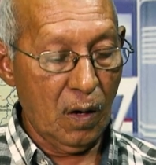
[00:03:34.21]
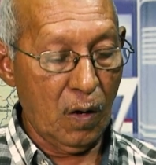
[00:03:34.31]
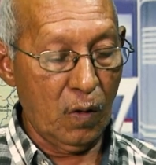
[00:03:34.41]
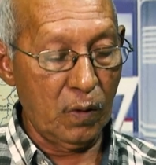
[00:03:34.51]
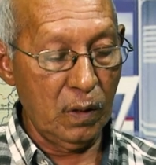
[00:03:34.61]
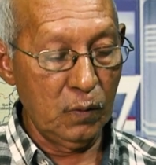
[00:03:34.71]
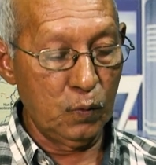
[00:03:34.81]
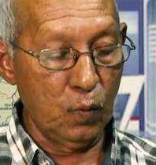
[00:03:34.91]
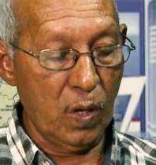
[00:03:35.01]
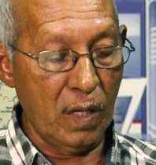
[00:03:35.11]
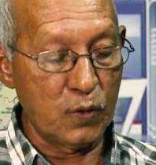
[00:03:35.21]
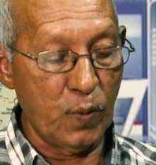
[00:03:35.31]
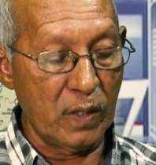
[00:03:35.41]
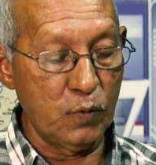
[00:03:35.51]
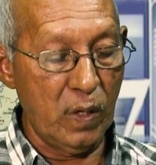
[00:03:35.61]
और तो खांग्स
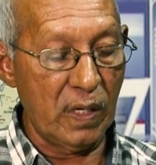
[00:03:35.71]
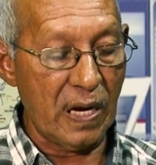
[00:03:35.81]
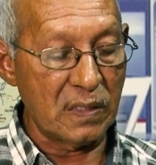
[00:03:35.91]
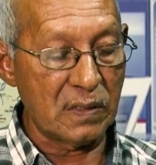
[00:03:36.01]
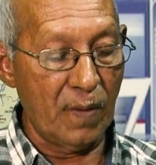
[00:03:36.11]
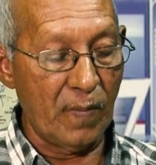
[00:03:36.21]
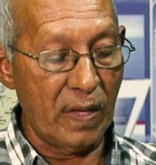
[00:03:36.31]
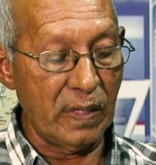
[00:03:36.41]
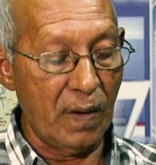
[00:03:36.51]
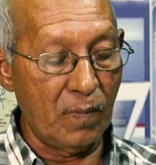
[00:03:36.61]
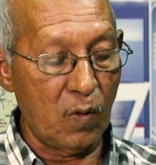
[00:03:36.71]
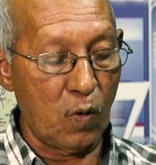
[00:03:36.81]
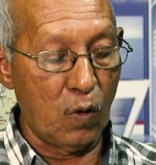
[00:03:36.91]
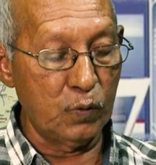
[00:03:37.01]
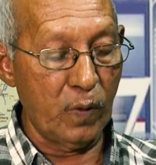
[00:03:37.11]
जो है रास्ता मारियाम
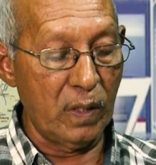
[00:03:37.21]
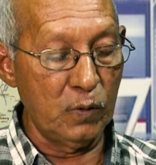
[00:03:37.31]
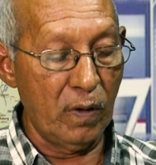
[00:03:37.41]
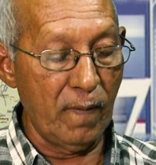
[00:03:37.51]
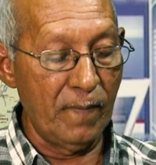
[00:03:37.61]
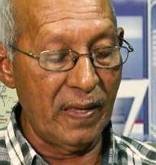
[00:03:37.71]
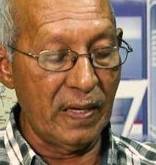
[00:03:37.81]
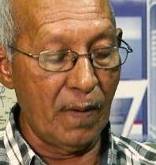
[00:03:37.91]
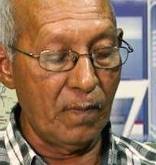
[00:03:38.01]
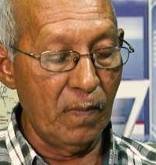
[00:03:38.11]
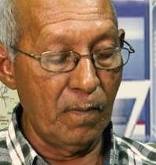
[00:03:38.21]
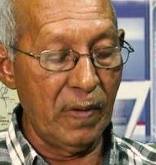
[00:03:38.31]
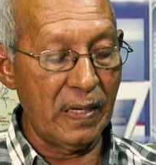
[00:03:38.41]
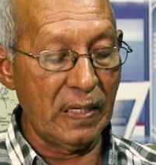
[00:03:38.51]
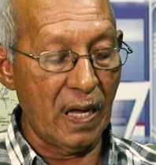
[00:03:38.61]
खौतवैन जो है मेरियम
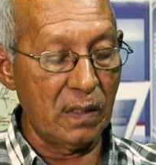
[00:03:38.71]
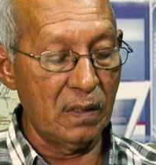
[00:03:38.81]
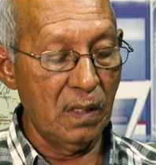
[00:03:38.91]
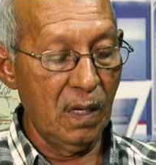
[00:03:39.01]
मेरियान